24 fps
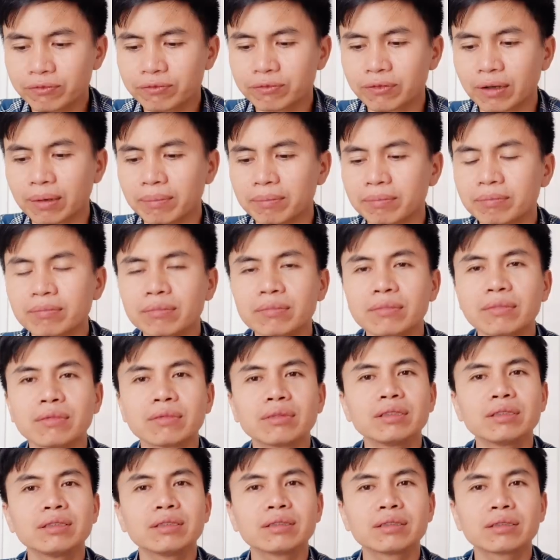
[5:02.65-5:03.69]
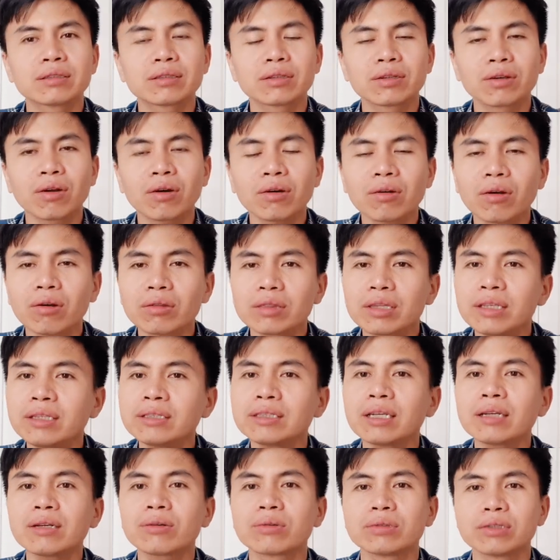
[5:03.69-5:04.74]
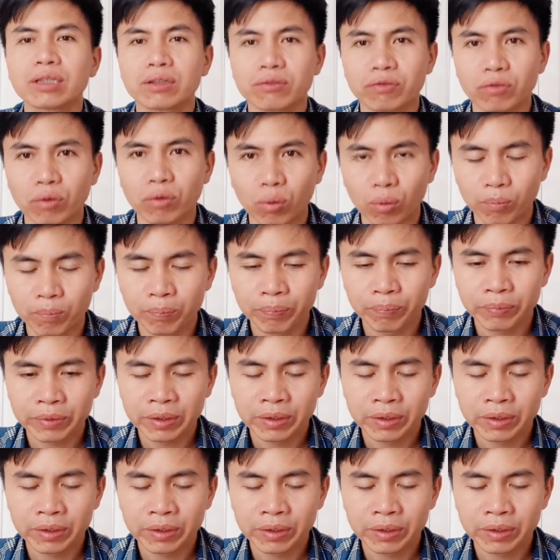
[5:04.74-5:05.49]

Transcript: phẩm nó có tính chất của dịch vụ